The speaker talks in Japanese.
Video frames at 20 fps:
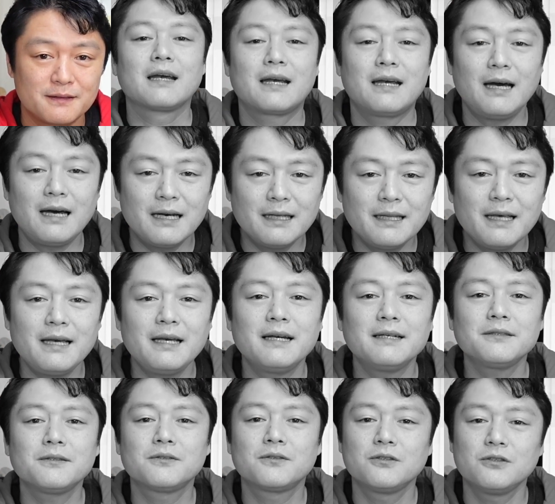金
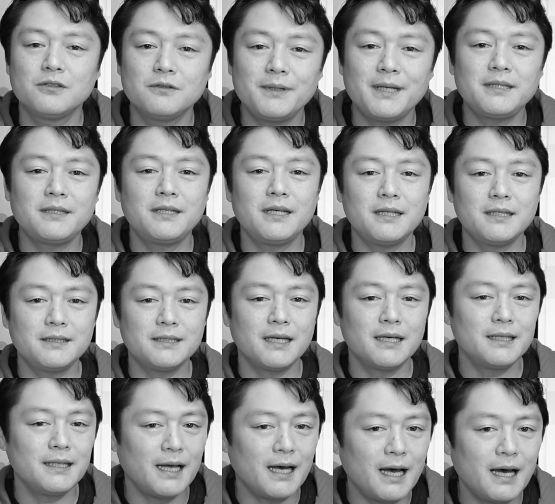が全て
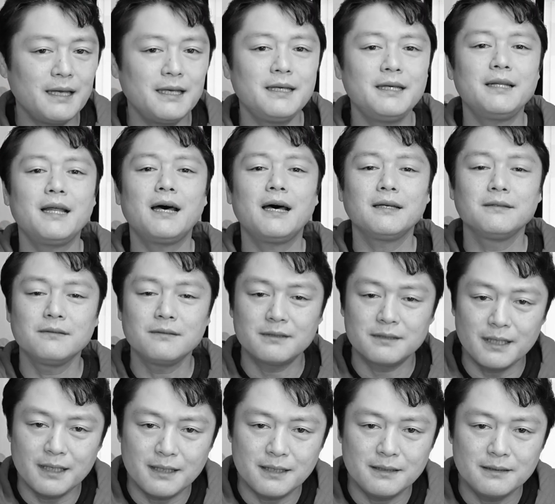じゃないなん
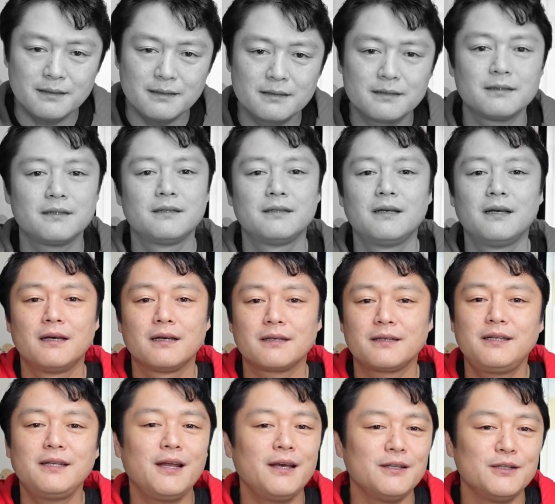て、
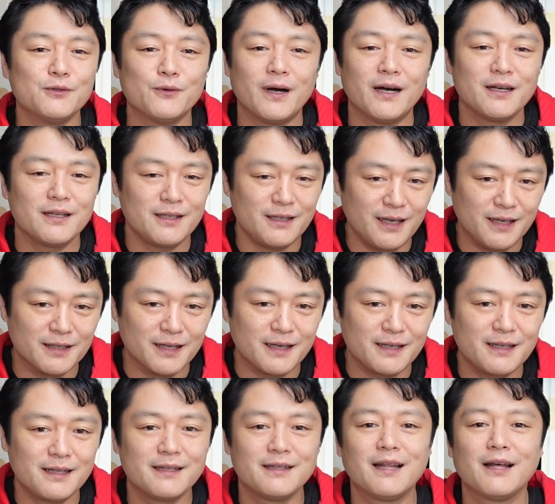綺麗には言えな
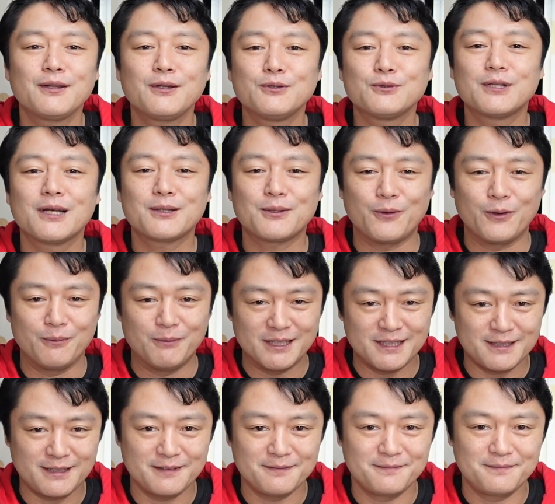いなんて歌っておりまし
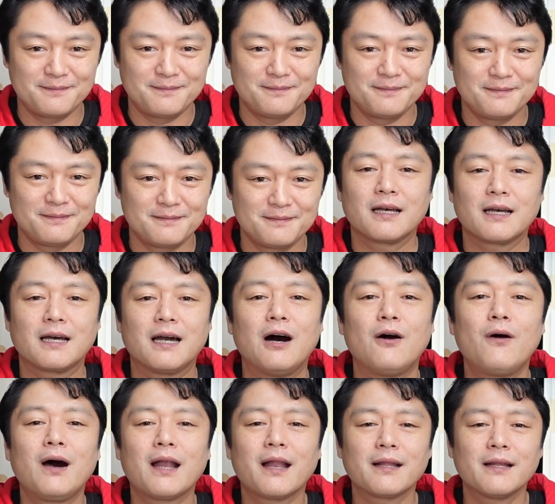た。変
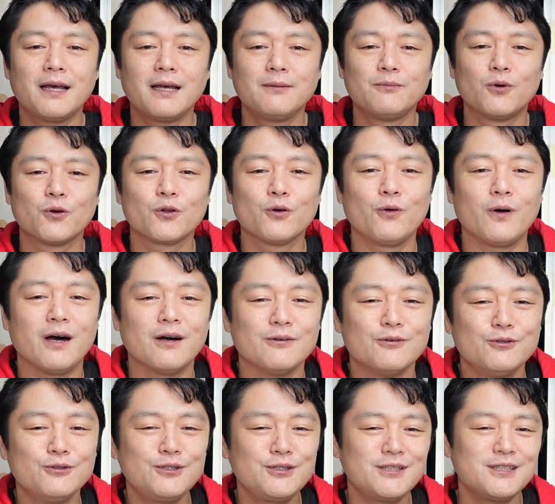わらないものは
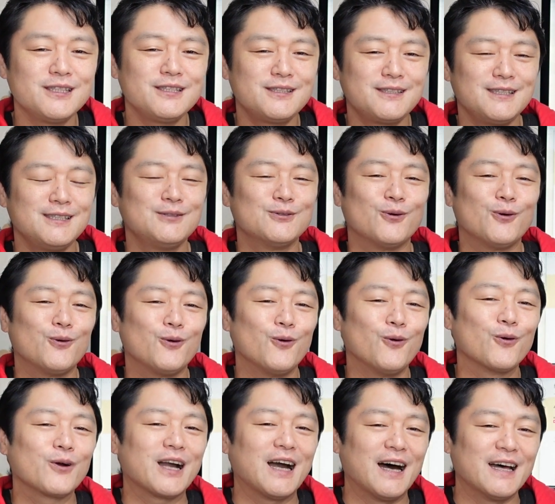うししの
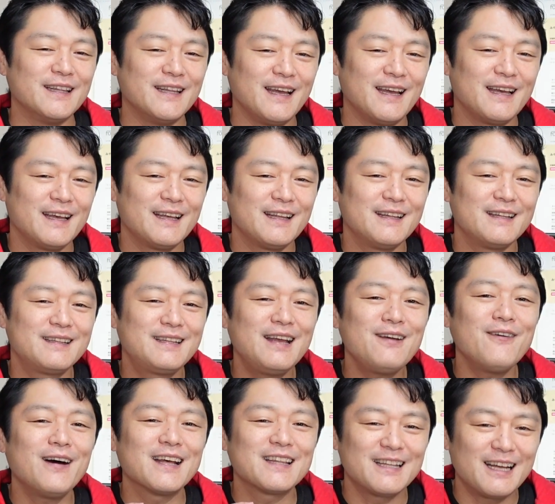お金で
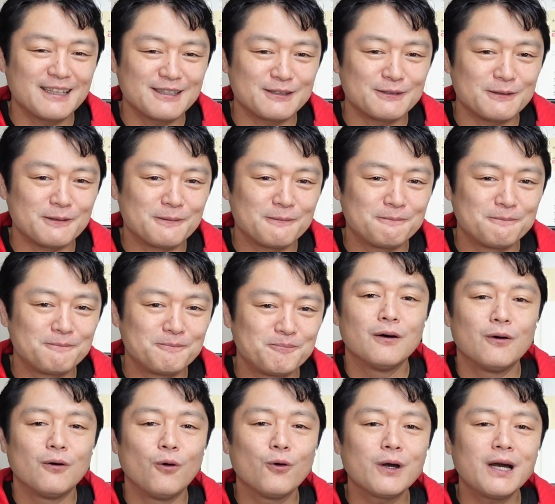はなく、
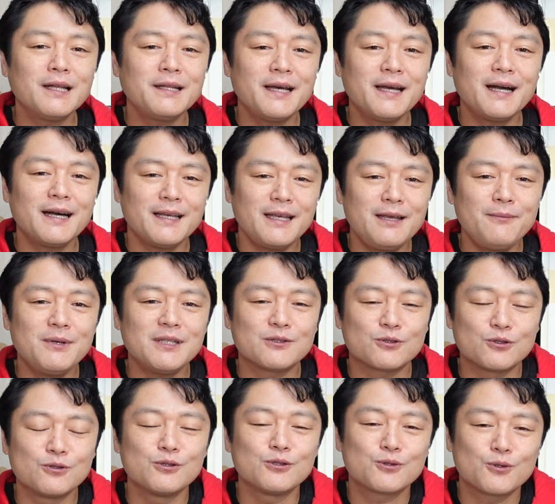お金が意味
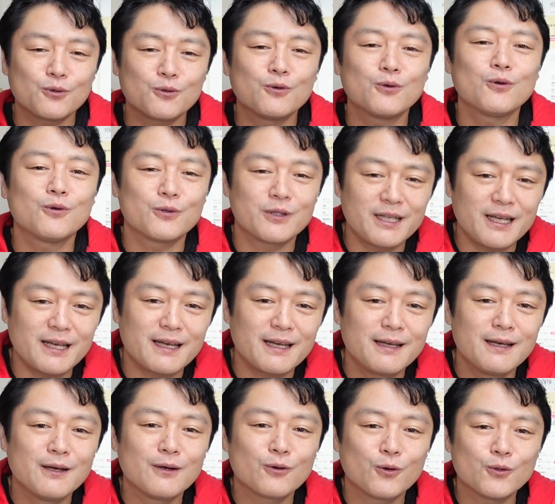するところで、
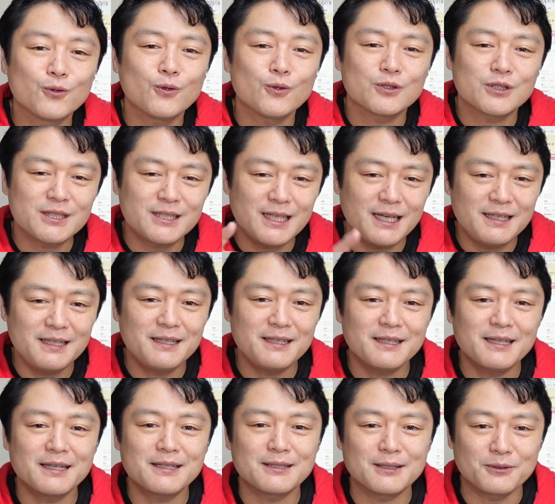この視点に
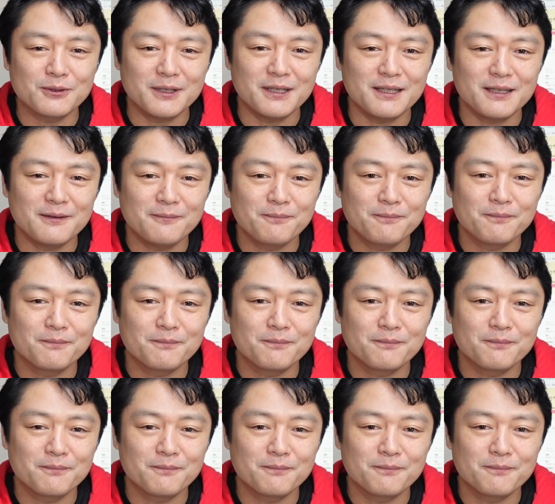立った時に、